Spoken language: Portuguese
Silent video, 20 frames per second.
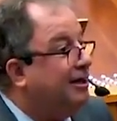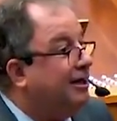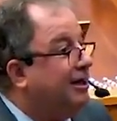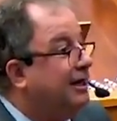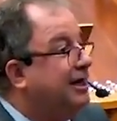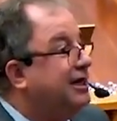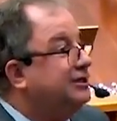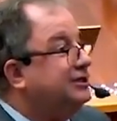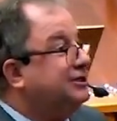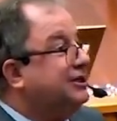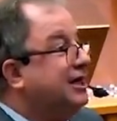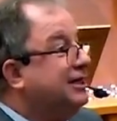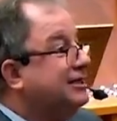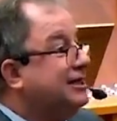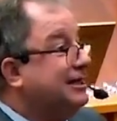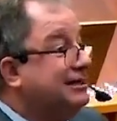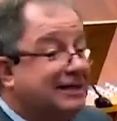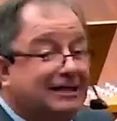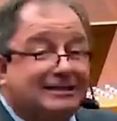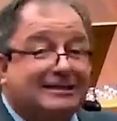E gente que
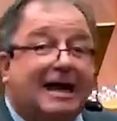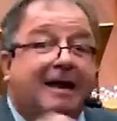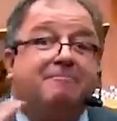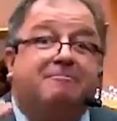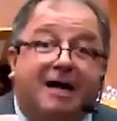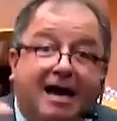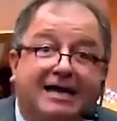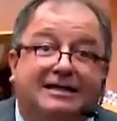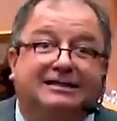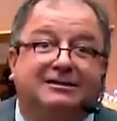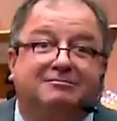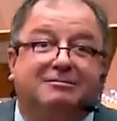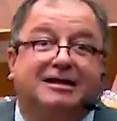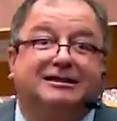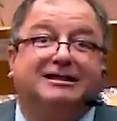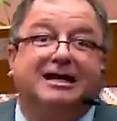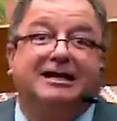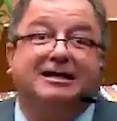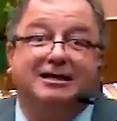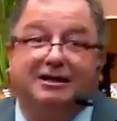a gente jamais
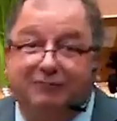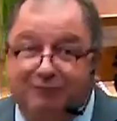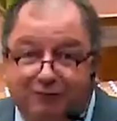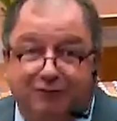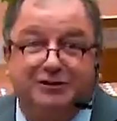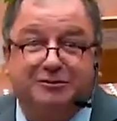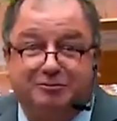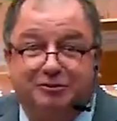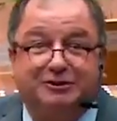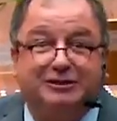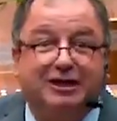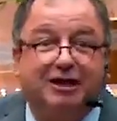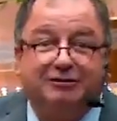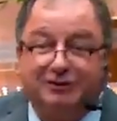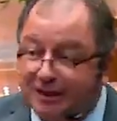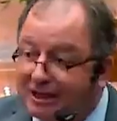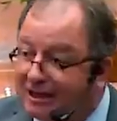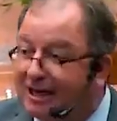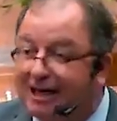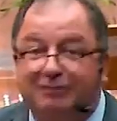imaginaria que fosse para o céu,
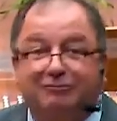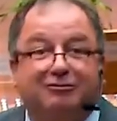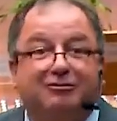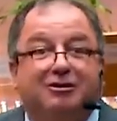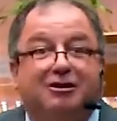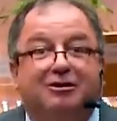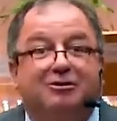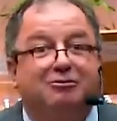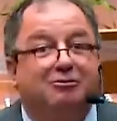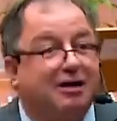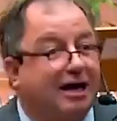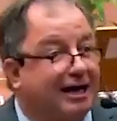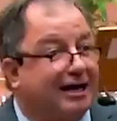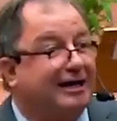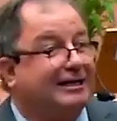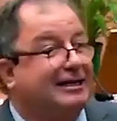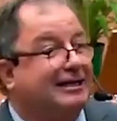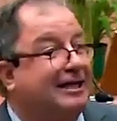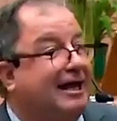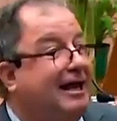chegava. lá, o
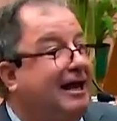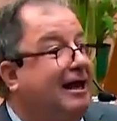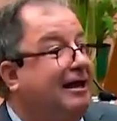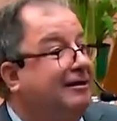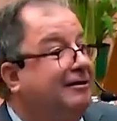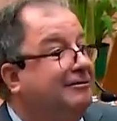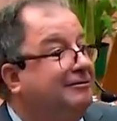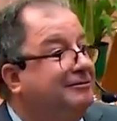careta está lá.